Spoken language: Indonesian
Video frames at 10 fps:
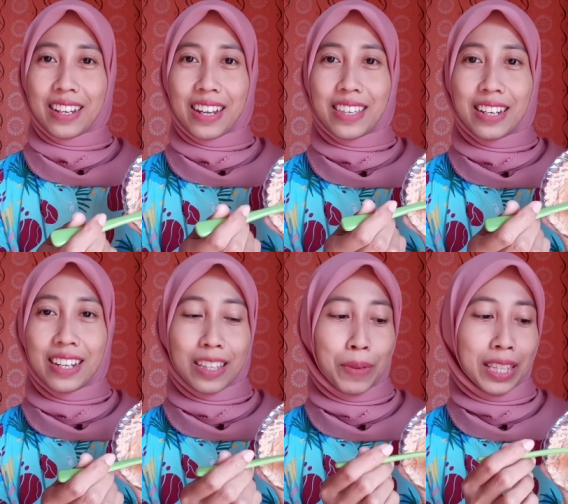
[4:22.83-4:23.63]
Nah,
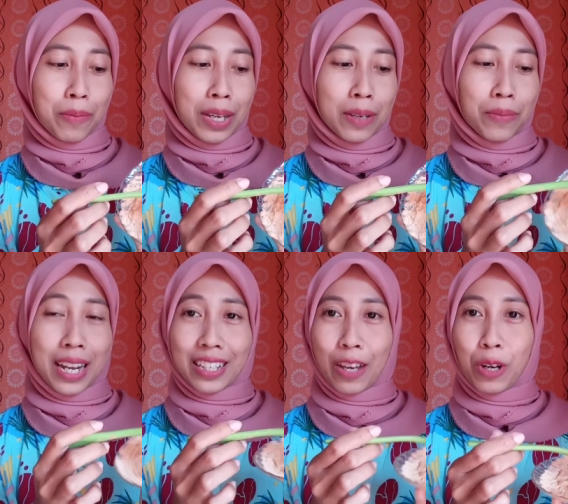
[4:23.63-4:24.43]
jadi teman-teman
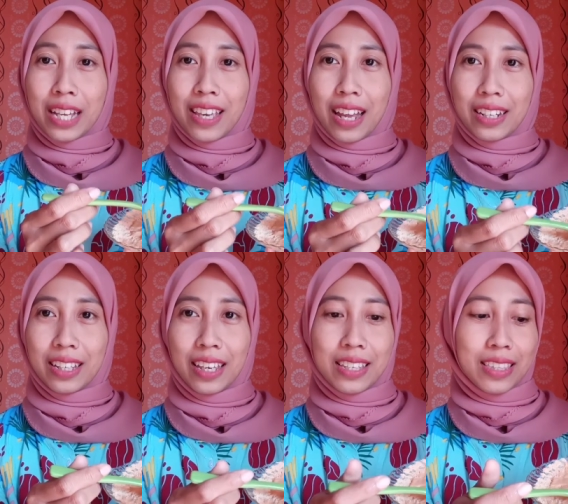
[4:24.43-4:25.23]
bedaknya udah
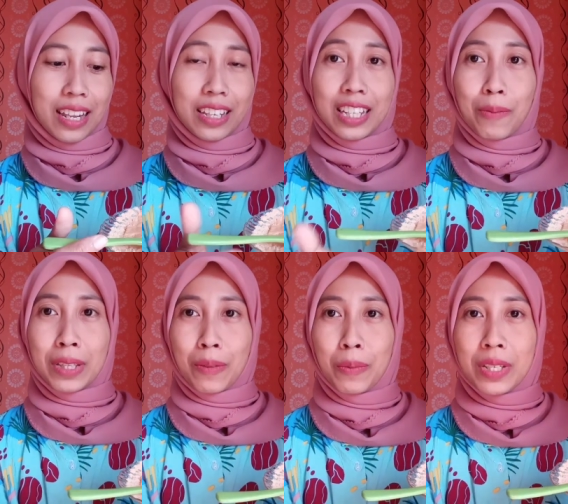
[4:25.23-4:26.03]
jadi. Setelah ini
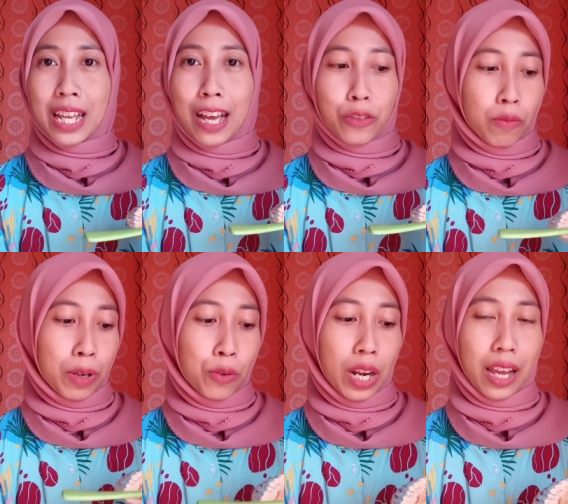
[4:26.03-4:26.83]
teman-teman bisa langsung
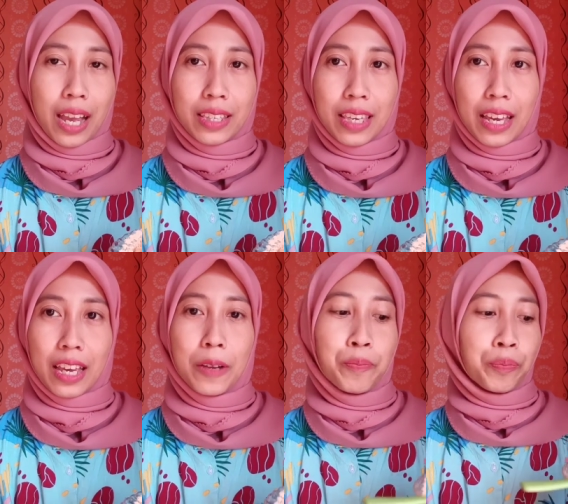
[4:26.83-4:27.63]

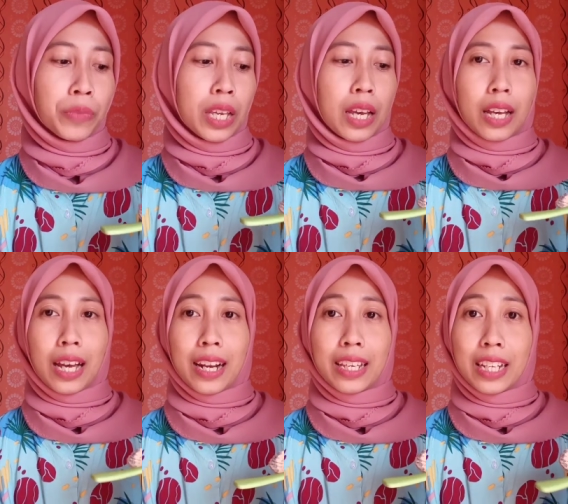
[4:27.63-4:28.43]
menggunakannya.
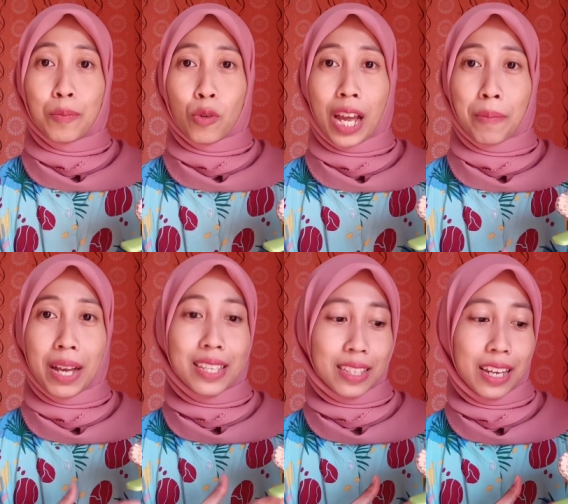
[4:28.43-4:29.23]
Karena ini bukan
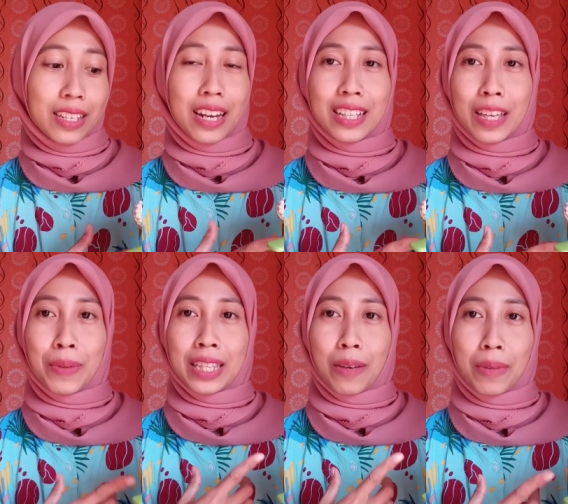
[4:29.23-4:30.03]
masker, jadi
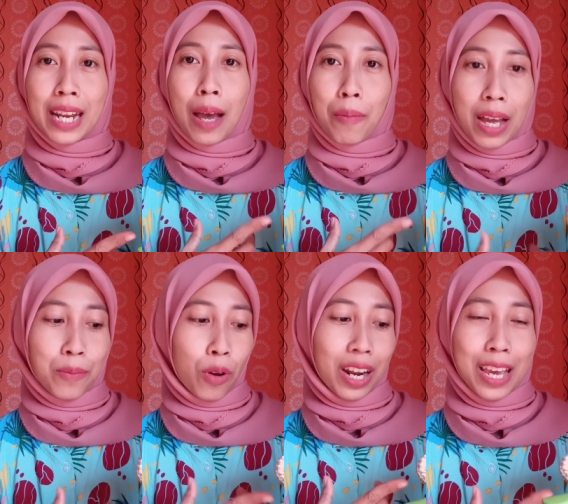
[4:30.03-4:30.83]
teman-teman
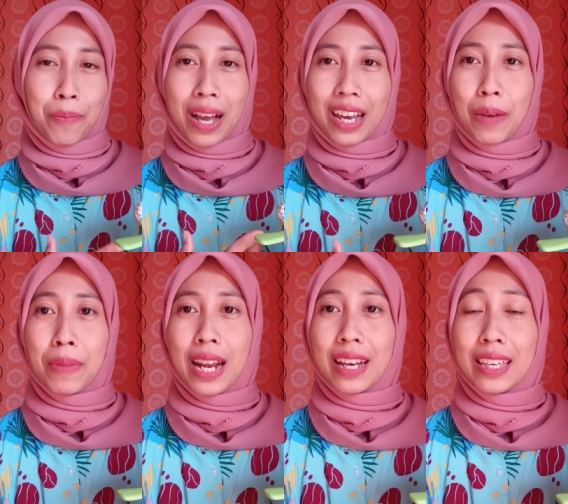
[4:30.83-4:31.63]
aman boleh pakai
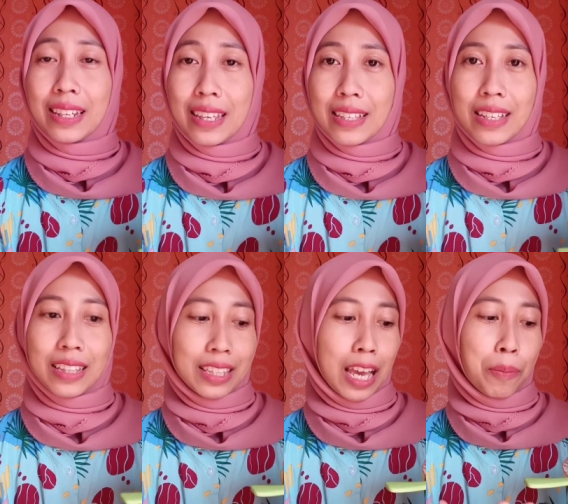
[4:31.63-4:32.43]
bedak ini
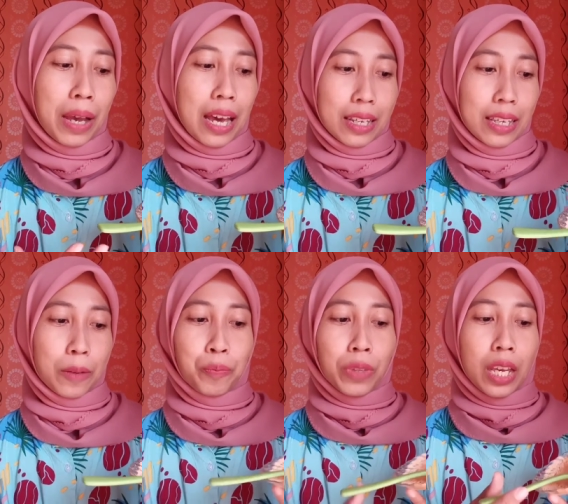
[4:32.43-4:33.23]
setiap hari.